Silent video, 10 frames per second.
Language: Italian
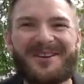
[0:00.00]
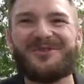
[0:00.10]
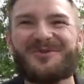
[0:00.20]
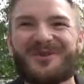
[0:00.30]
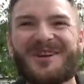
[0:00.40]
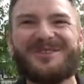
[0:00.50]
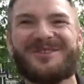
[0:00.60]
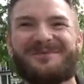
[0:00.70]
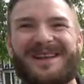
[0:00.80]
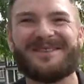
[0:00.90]
cresciuto
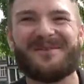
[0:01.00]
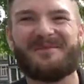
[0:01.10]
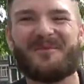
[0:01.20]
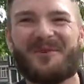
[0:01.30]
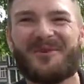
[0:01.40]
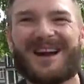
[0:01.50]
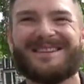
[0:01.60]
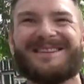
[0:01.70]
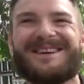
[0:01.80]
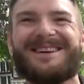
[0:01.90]
leggermente, un po' più
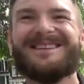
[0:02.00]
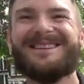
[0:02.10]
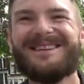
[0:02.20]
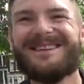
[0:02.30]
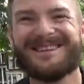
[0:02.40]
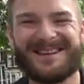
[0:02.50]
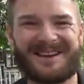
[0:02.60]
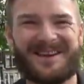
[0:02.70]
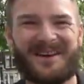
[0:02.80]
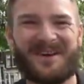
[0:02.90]
grande.
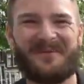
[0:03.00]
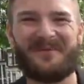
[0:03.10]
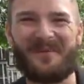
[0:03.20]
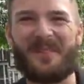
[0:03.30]
Nella...